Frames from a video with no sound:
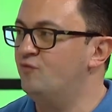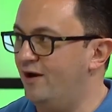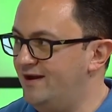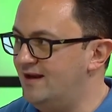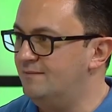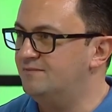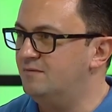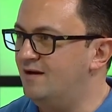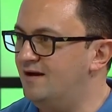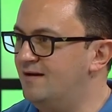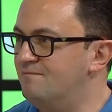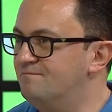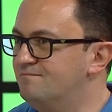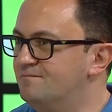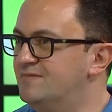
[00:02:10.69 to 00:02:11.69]
معينه
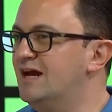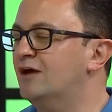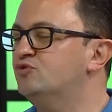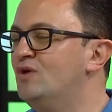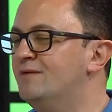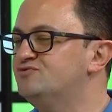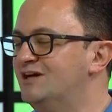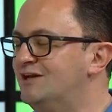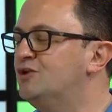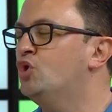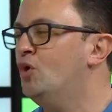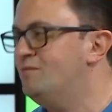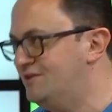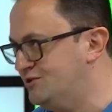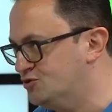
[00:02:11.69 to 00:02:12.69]
بتبقى بياخدوها بشكل
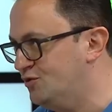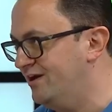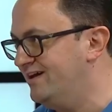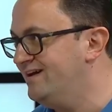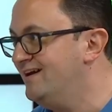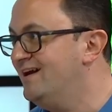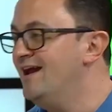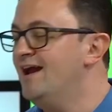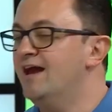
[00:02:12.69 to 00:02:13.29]
كوميدي شويه